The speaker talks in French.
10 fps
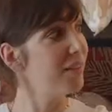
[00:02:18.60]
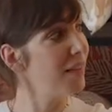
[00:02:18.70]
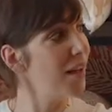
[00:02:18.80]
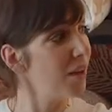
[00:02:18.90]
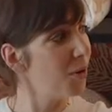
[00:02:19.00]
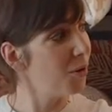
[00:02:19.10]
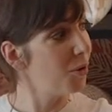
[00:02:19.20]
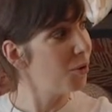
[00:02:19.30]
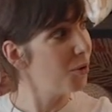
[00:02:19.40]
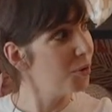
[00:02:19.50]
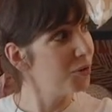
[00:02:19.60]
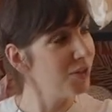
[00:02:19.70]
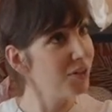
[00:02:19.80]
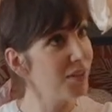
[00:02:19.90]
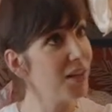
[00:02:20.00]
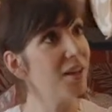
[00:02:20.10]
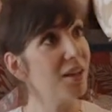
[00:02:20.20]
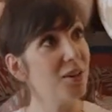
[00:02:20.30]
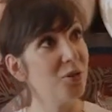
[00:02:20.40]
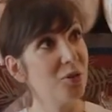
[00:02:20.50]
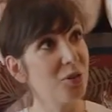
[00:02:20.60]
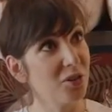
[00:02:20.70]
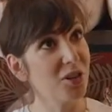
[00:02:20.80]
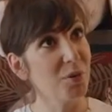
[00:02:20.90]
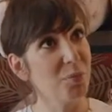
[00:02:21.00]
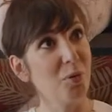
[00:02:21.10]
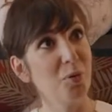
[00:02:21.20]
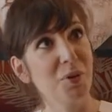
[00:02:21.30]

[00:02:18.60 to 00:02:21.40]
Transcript: ça en automne-hiver et je changerais pour le